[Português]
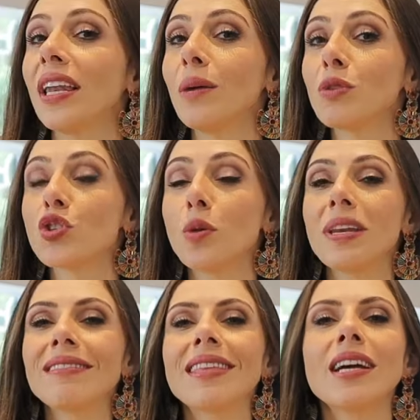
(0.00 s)
falamos
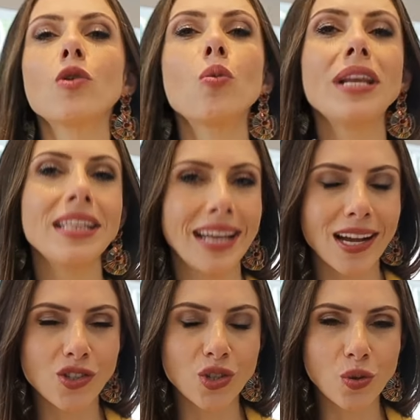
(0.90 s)
sobre
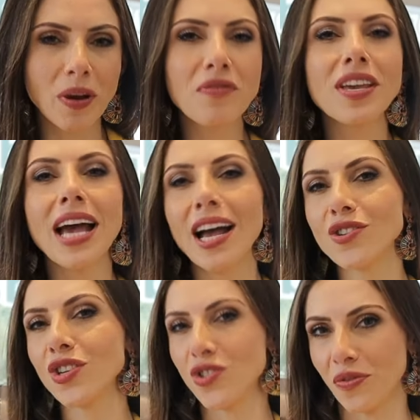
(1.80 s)
tranquilidade numa
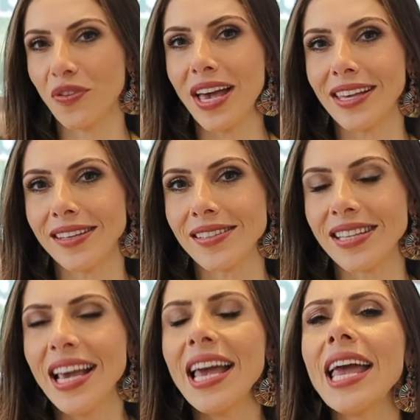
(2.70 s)
viagem de
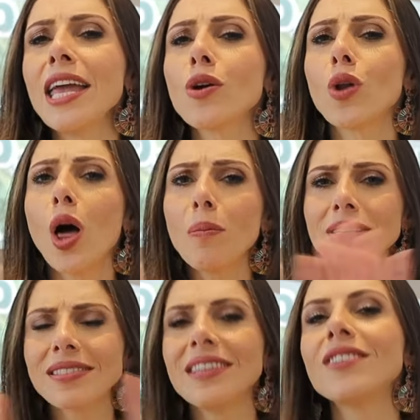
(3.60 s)
férias,
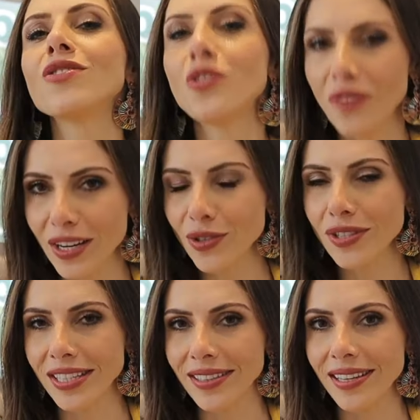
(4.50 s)
engloba-se
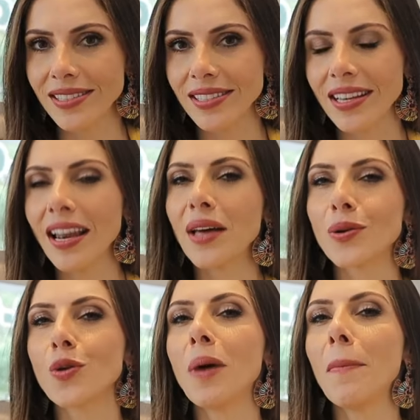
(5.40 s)
diversos itens.
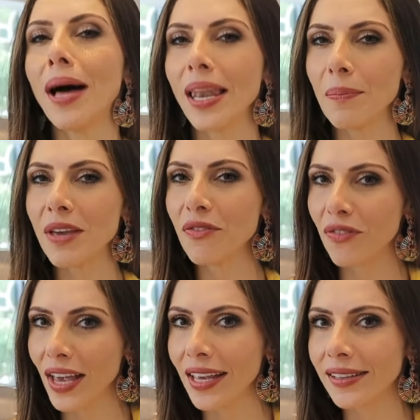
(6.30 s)
Claro que uma mala bem
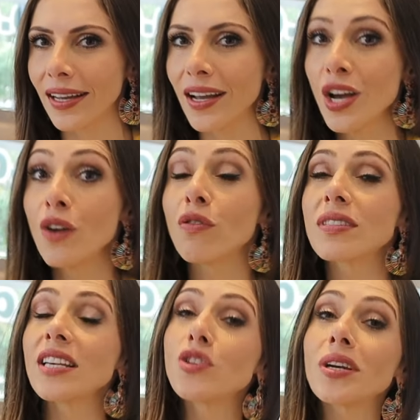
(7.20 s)
feita,
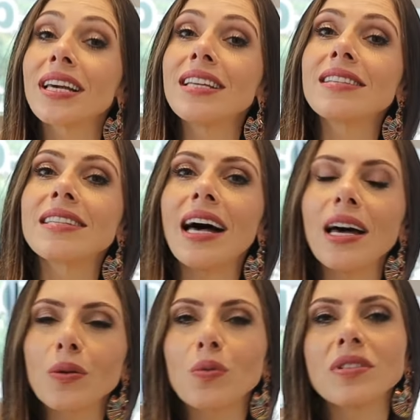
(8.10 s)
você se
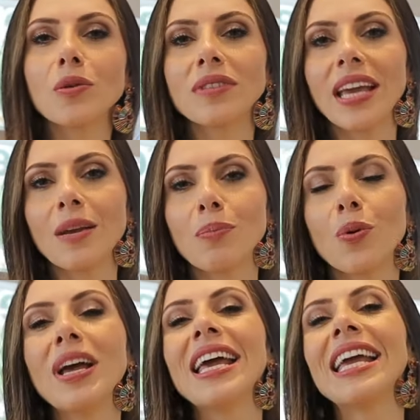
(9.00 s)
organizar com seu
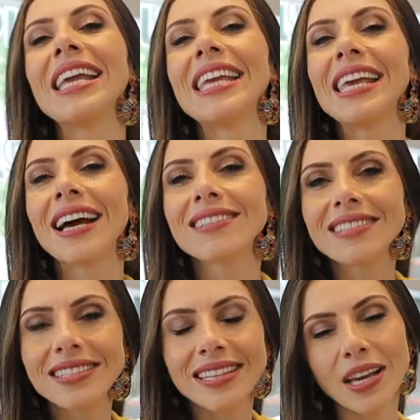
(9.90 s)
tempo e a
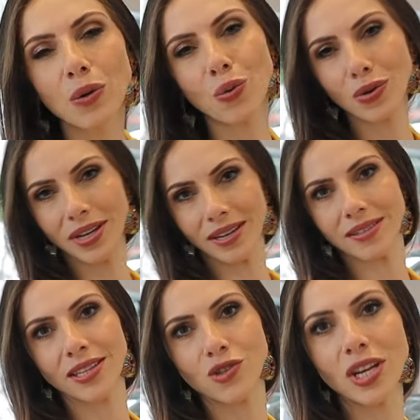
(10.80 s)

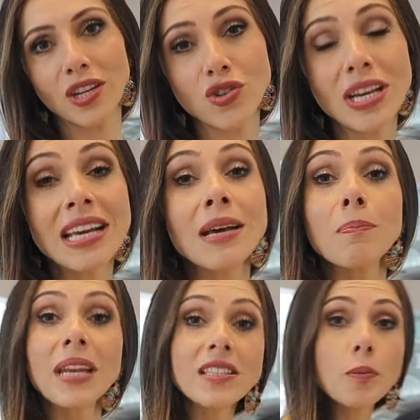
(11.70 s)
segurança, gente.
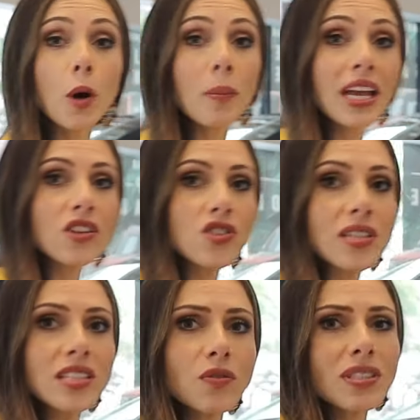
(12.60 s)

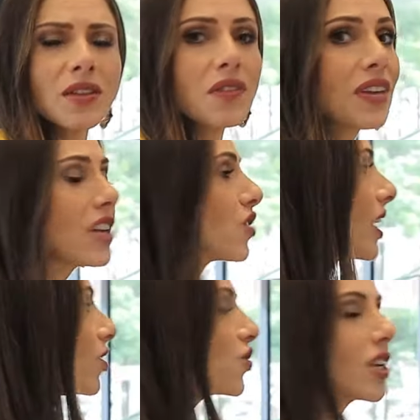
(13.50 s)
Principalmente se você vai
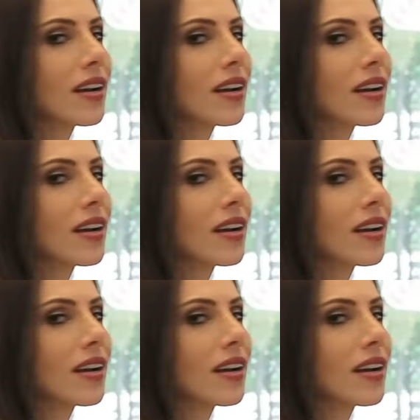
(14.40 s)
viajar de